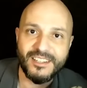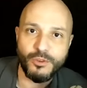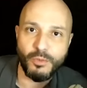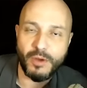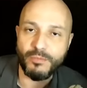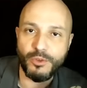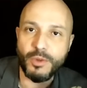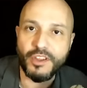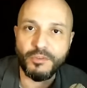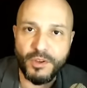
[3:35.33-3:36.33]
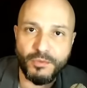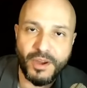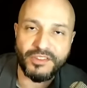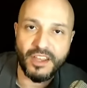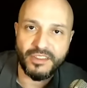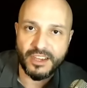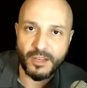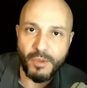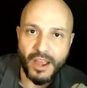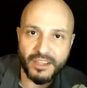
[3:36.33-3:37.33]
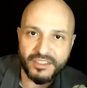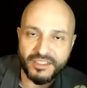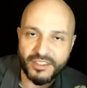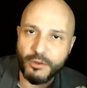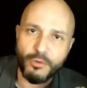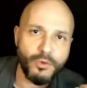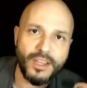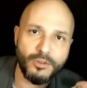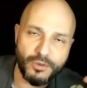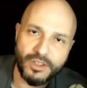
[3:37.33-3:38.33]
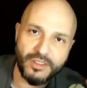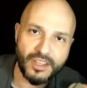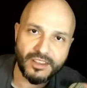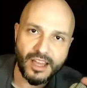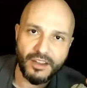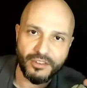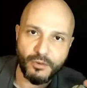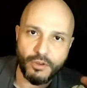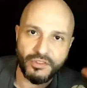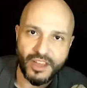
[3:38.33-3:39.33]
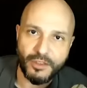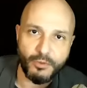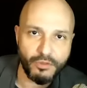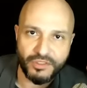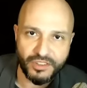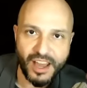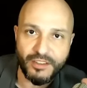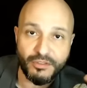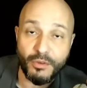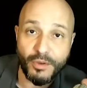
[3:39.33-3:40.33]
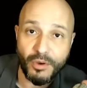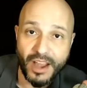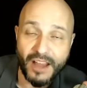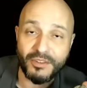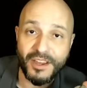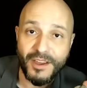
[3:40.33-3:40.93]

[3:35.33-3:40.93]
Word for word: de, uma, de uma das principais cidades daquele país. Eu não entro em detalhes de qual estado, qual cidade, isso não é o caso.